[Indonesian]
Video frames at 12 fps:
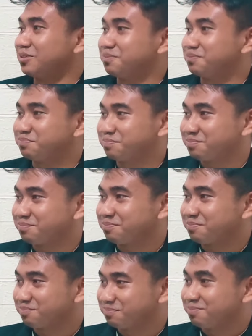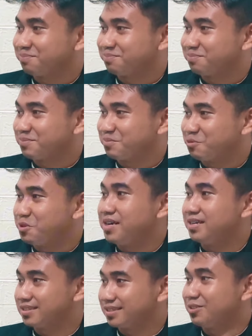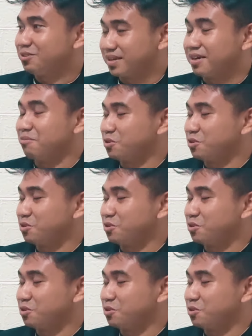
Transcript: itu. kelompok yang tulus dan mudah diarahkan. mudah disentuh ya,